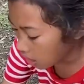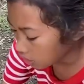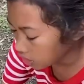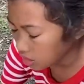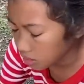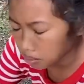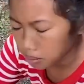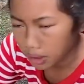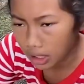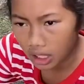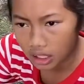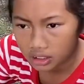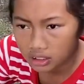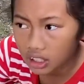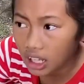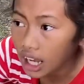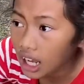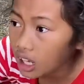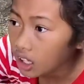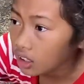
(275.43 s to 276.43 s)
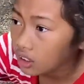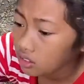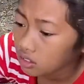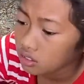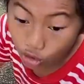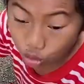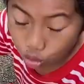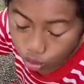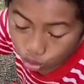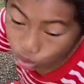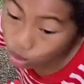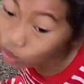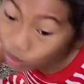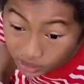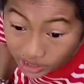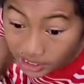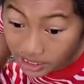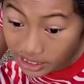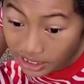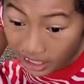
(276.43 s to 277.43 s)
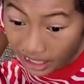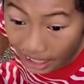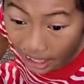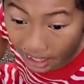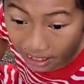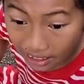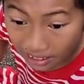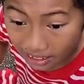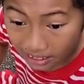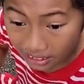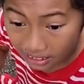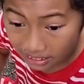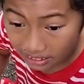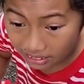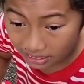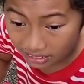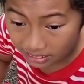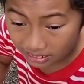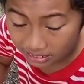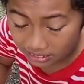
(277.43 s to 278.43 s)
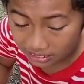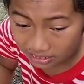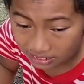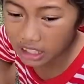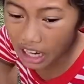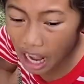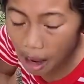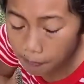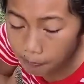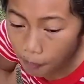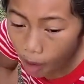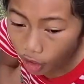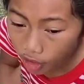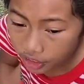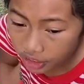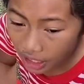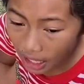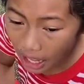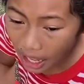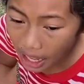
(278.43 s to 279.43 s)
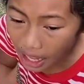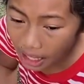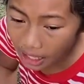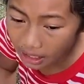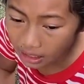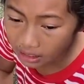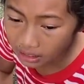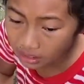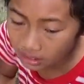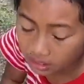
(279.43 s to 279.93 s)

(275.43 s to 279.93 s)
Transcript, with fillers: Hah, gimana kalau aku suntik dia? Biar kapok dia.